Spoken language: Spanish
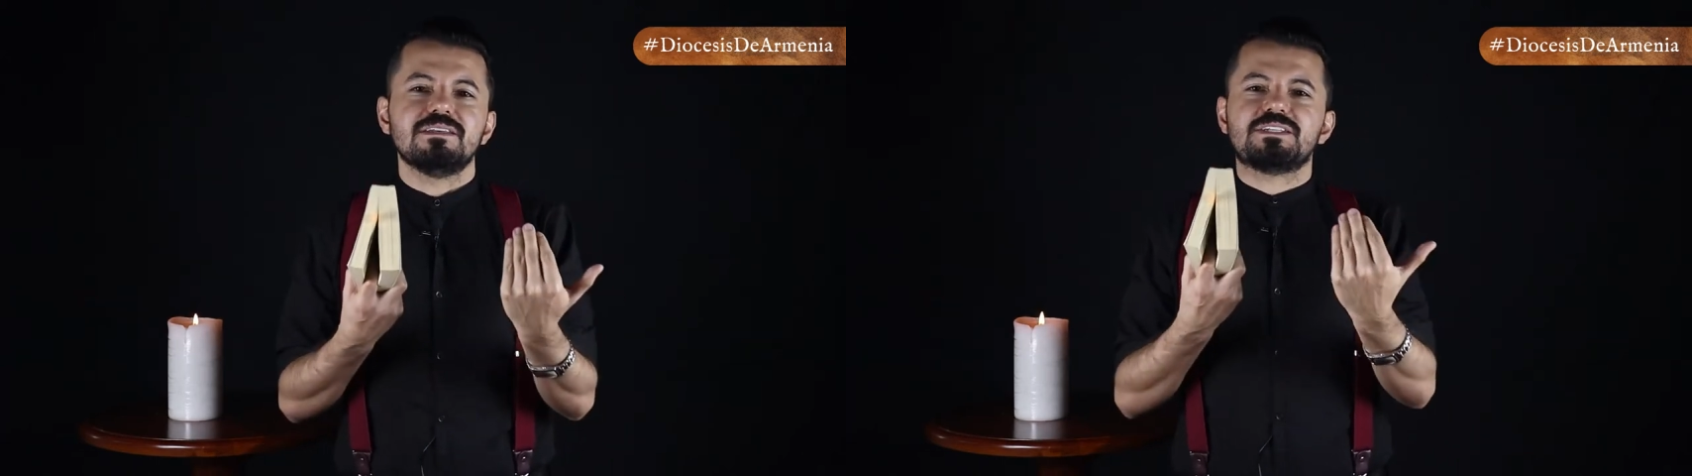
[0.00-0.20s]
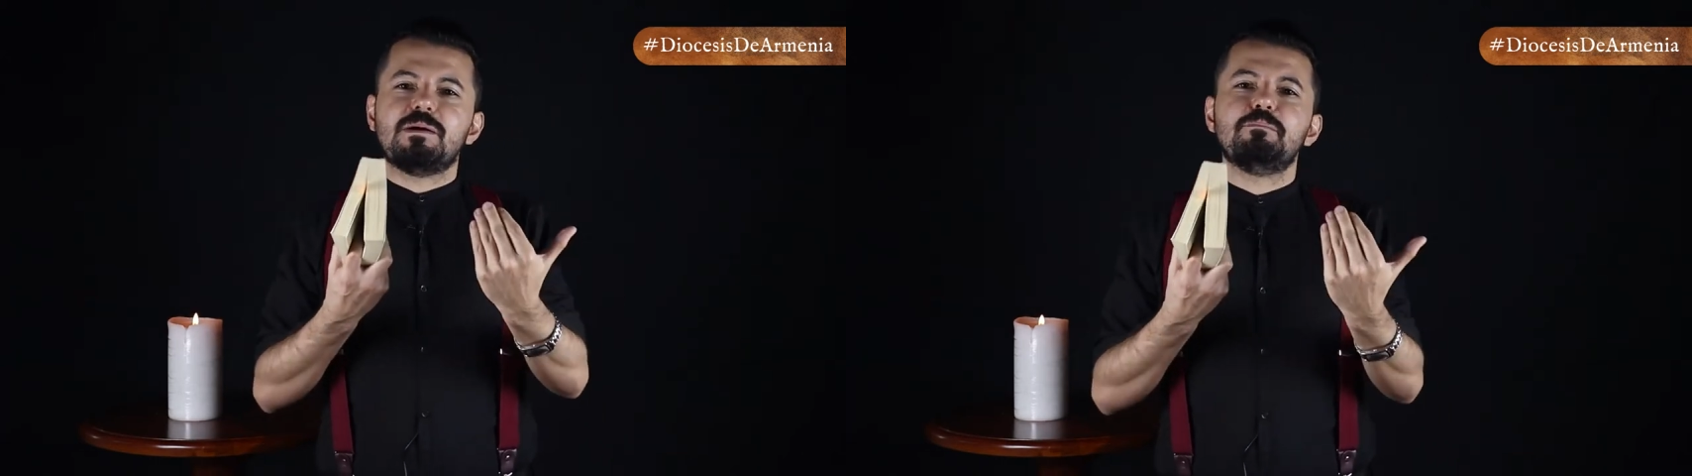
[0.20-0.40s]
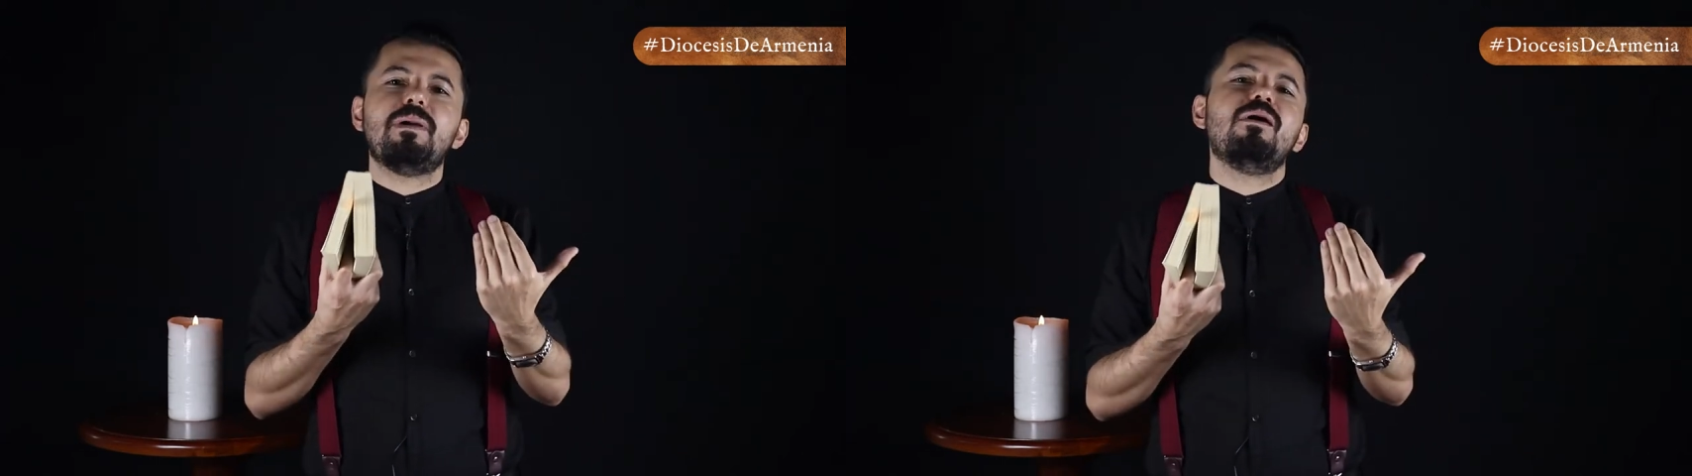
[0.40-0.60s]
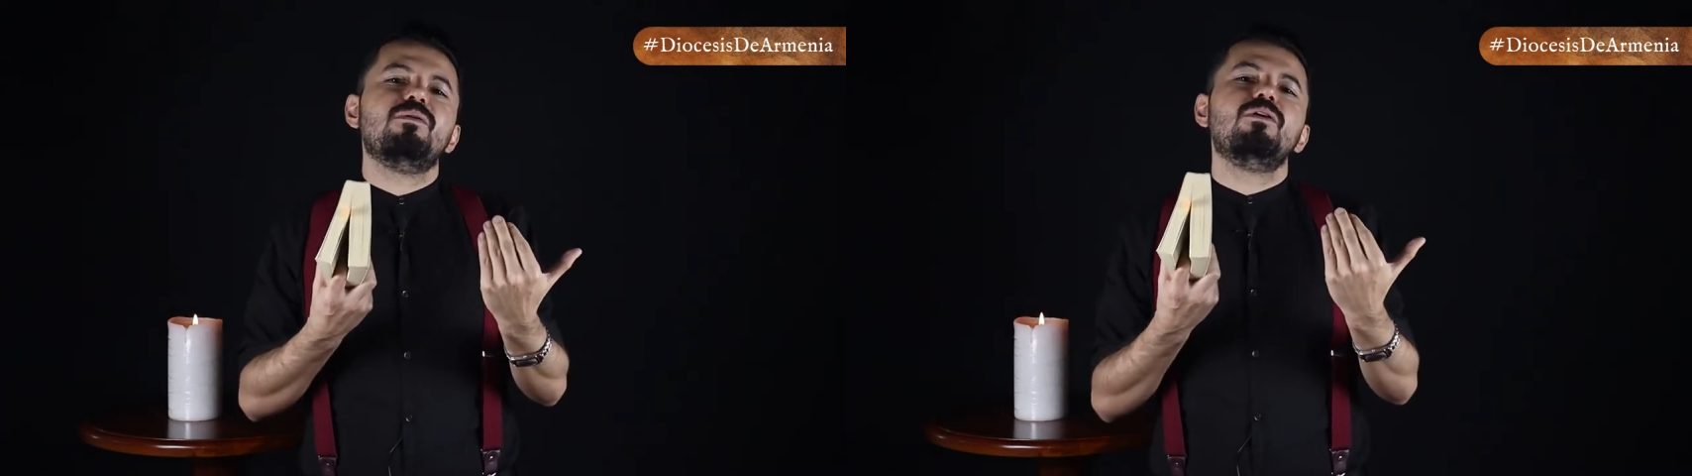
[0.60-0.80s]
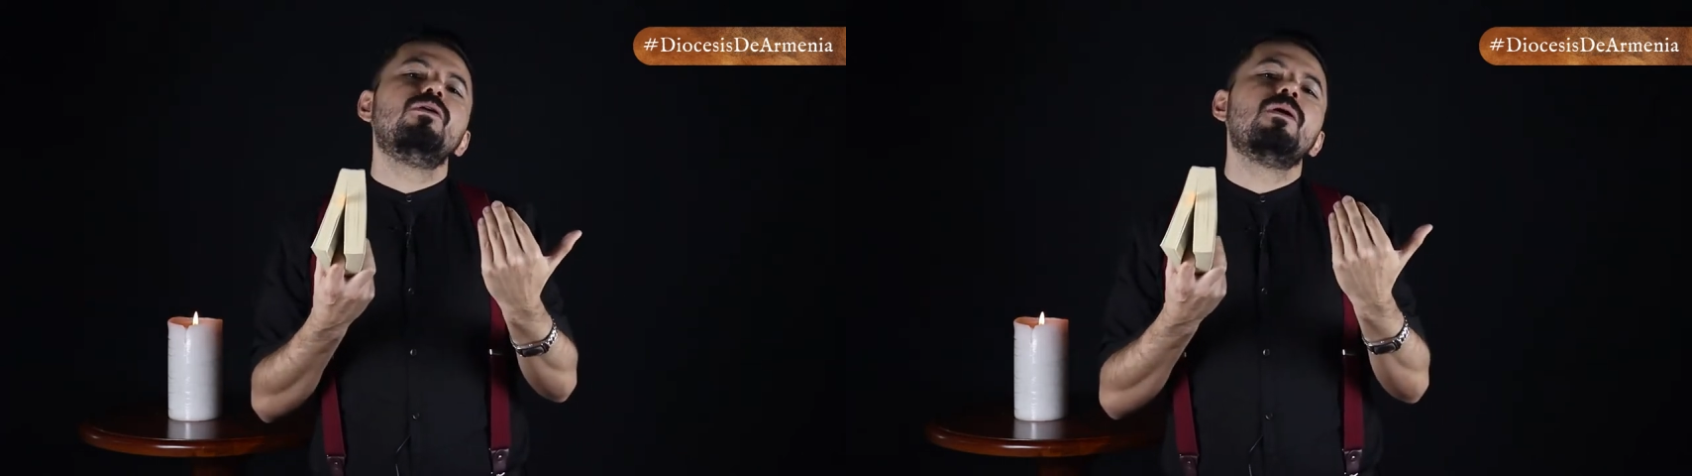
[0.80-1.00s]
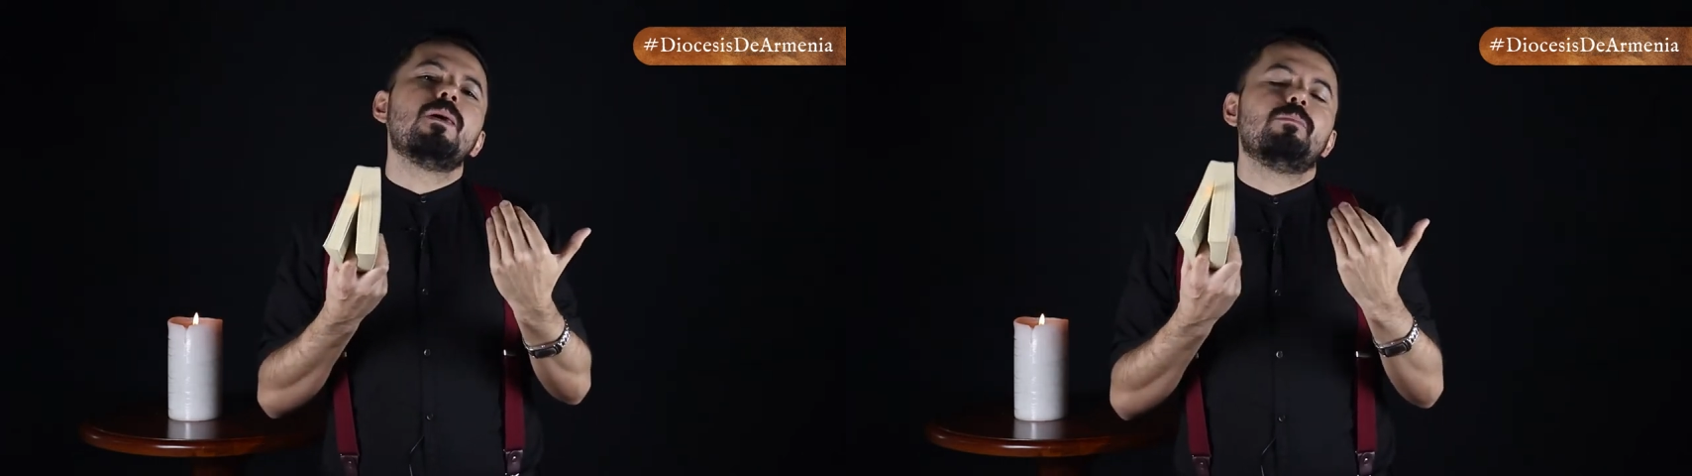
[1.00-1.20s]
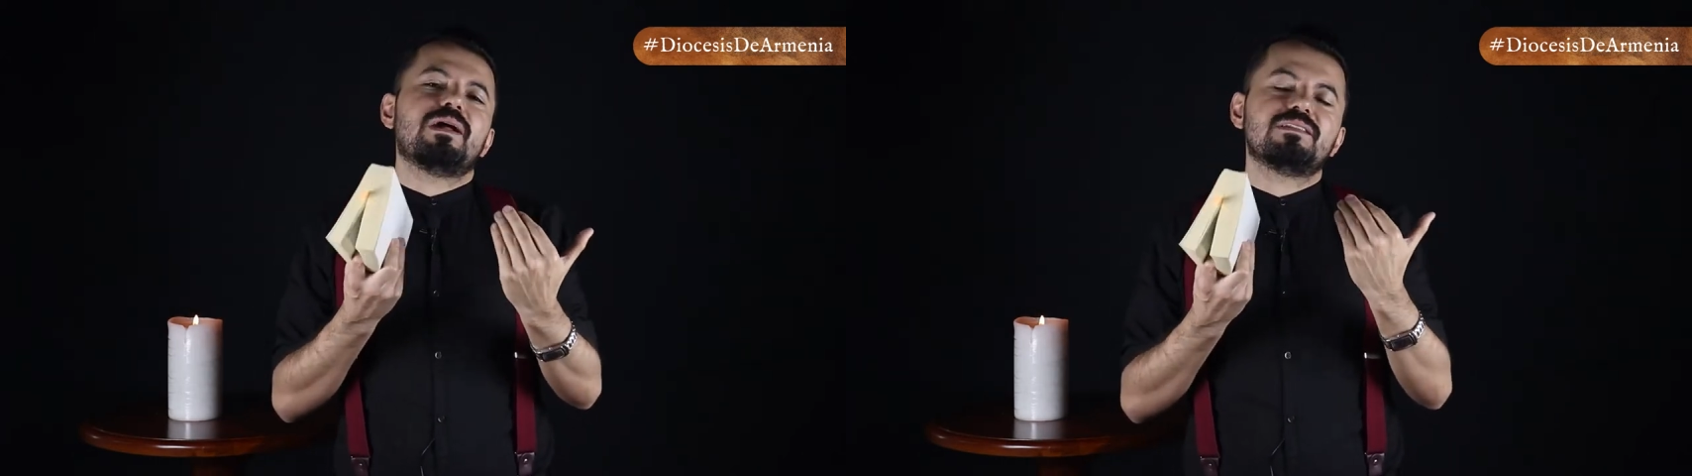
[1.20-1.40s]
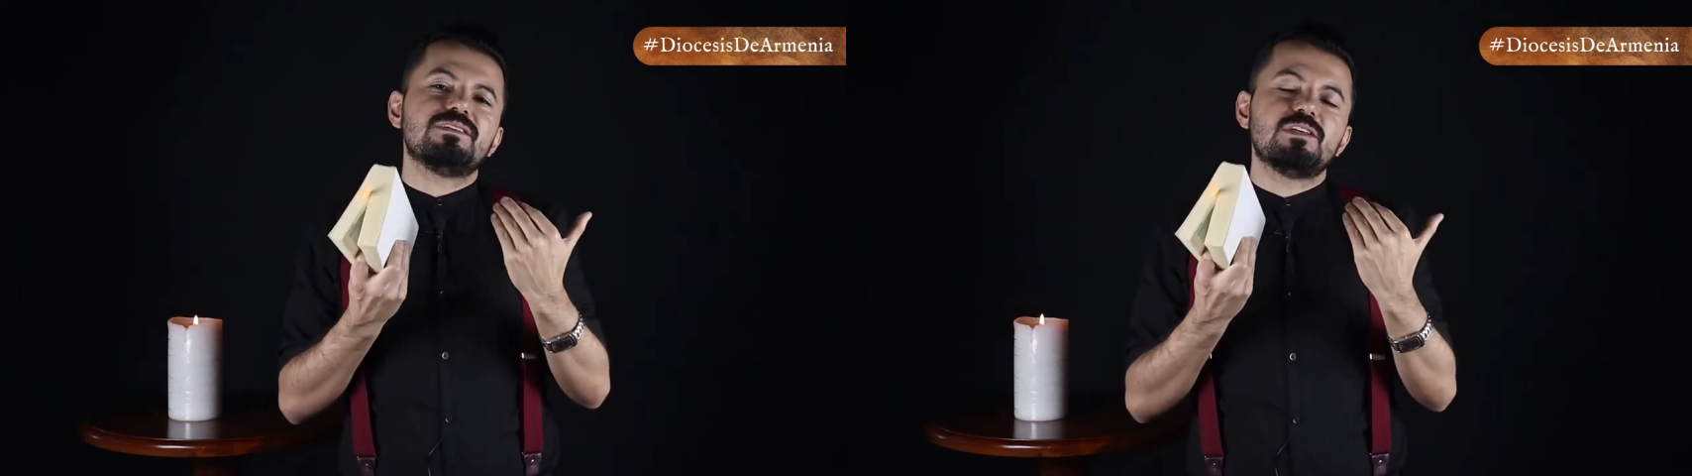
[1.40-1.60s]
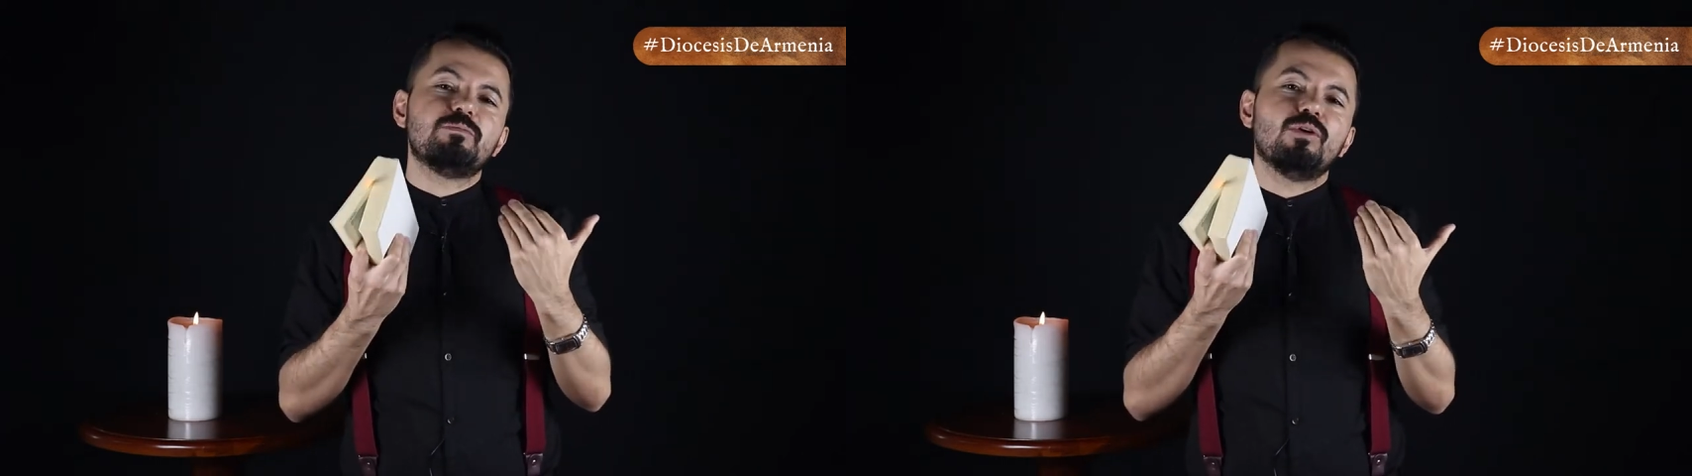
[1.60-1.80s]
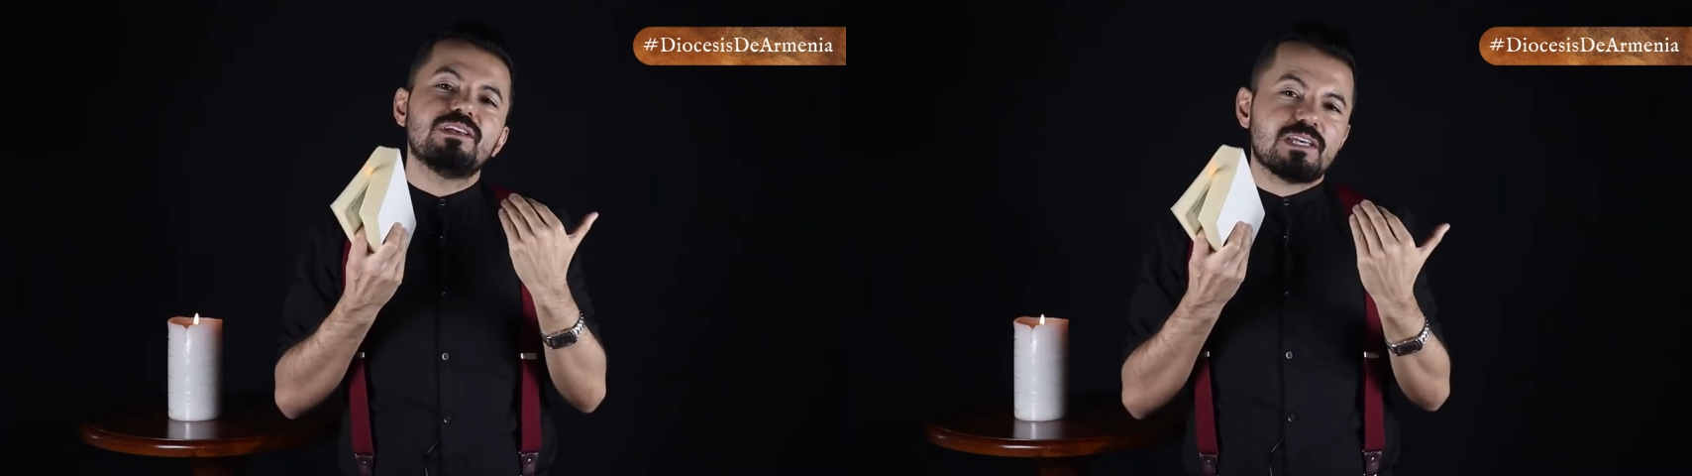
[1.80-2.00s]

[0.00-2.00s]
San Pablo participó